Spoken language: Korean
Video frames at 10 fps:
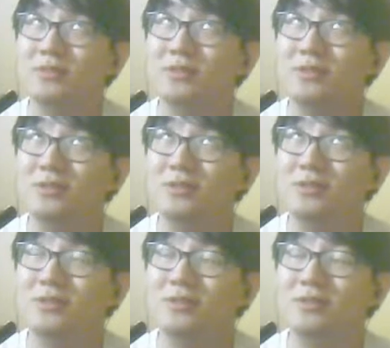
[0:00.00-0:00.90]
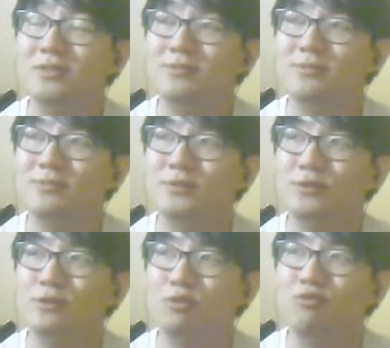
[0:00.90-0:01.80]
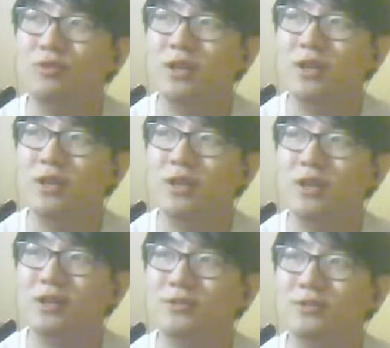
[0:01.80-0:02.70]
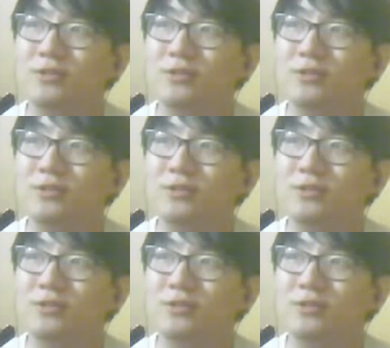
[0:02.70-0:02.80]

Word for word: 그 그리고 군대를 갔죠.